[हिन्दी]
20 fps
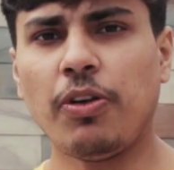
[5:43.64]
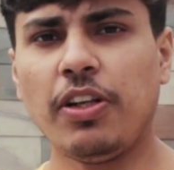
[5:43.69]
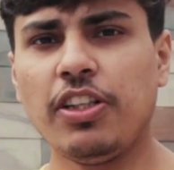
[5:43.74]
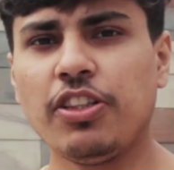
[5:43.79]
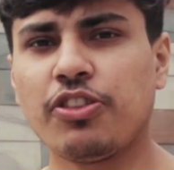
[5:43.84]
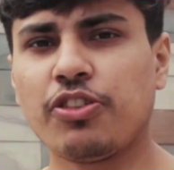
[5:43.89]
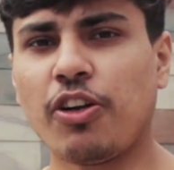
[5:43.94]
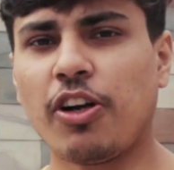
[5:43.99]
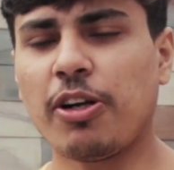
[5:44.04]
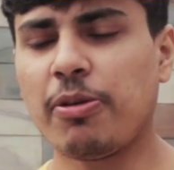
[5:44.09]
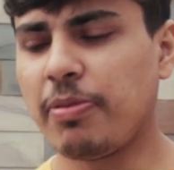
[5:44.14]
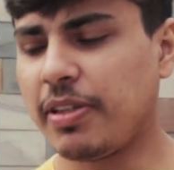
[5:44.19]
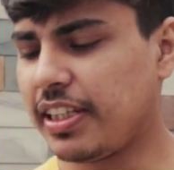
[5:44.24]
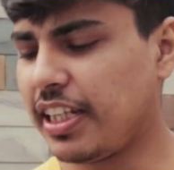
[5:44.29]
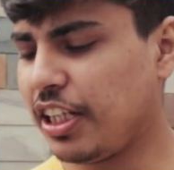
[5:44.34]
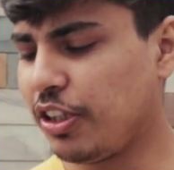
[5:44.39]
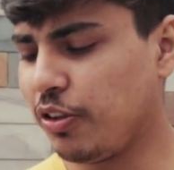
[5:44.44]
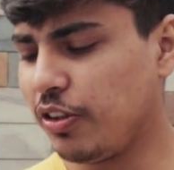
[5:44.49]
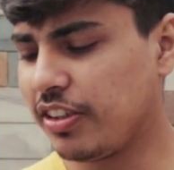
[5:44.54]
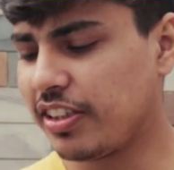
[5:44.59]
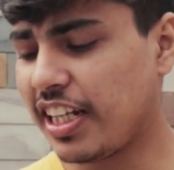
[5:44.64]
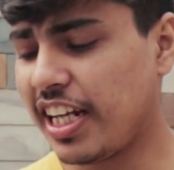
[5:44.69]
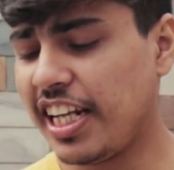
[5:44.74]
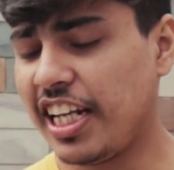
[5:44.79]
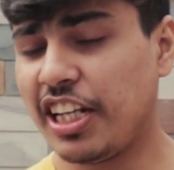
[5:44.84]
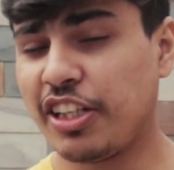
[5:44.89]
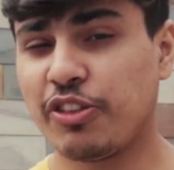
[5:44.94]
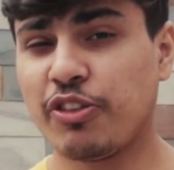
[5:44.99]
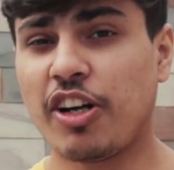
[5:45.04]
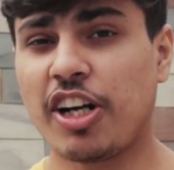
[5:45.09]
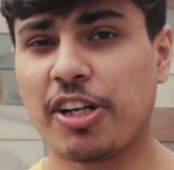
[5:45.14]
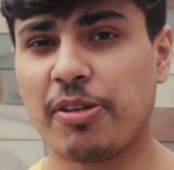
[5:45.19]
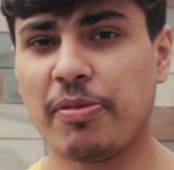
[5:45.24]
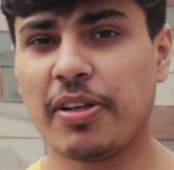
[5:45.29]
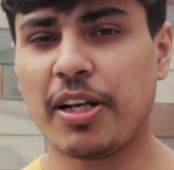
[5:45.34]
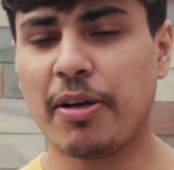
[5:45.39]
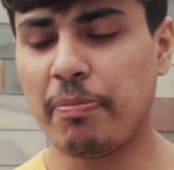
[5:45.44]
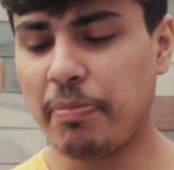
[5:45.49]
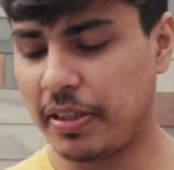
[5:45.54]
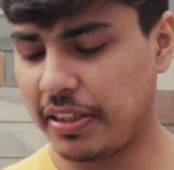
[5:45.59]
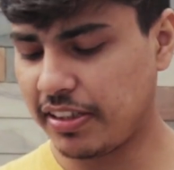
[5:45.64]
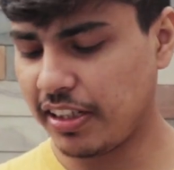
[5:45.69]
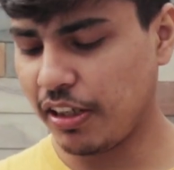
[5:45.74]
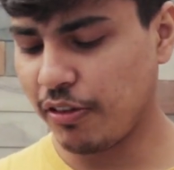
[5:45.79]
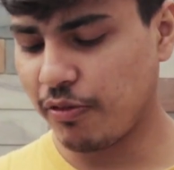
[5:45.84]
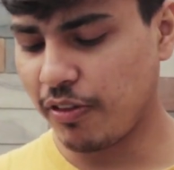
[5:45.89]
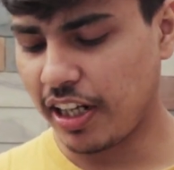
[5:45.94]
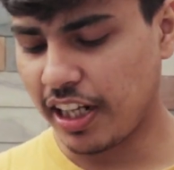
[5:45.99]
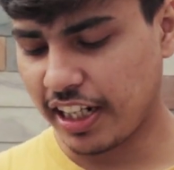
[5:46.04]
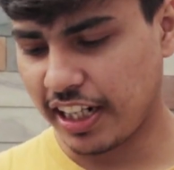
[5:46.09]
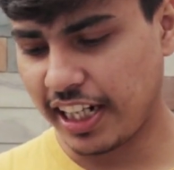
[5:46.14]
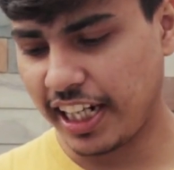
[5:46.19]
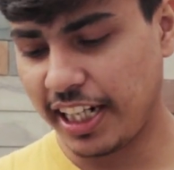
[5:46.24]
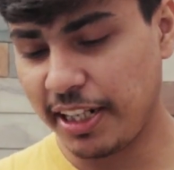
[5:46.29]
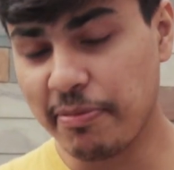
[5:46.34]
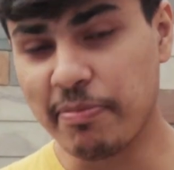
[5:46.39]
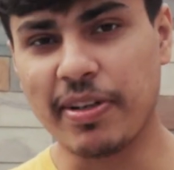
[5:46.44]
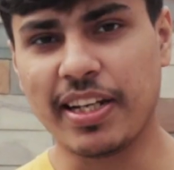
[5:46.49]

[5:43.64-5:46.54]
तो इन शॉर्ट बताए तो इसका 108 पिक्सल वाकई